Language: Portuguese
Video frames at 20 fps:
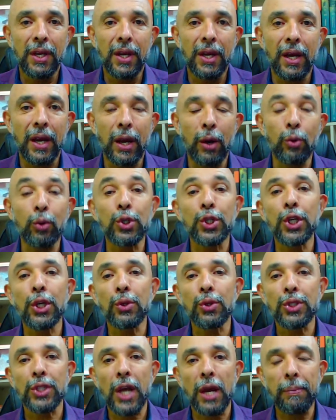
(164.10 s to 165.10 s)
É, o
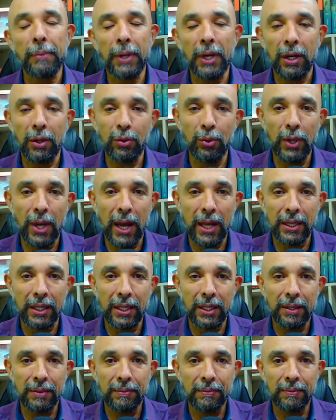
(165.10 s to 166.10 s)
tiro sai pela
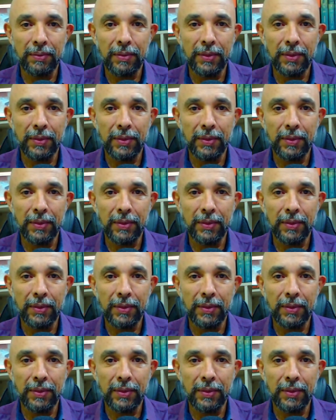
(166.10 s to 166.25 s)
culatra.